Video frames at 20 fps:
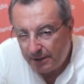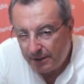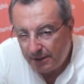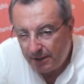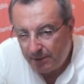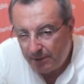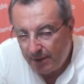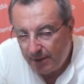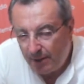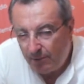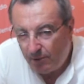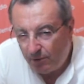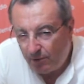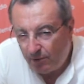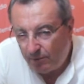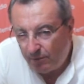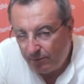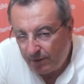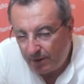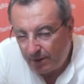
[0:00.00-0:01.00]
ne
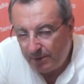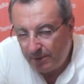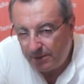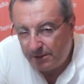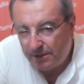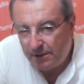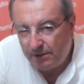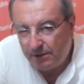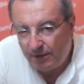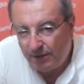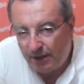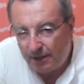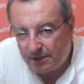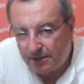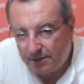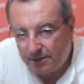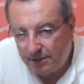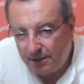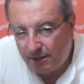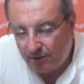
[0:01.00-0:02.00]
abbiamo veramente
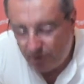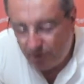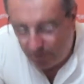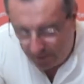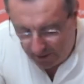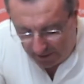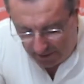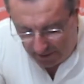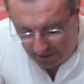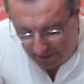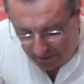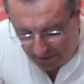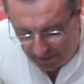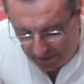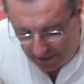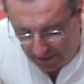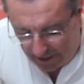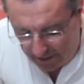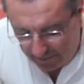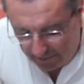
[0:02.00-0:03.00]
diversi di argomenti da
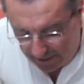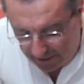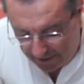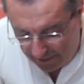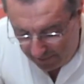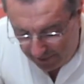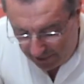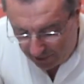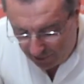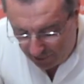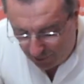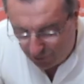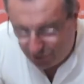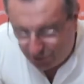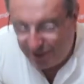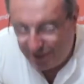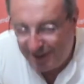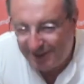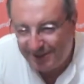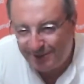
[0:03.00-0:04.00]
trattare perché certo. me li certo. sono
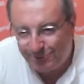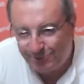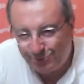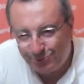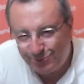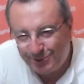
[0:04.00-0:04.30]
segnati tutti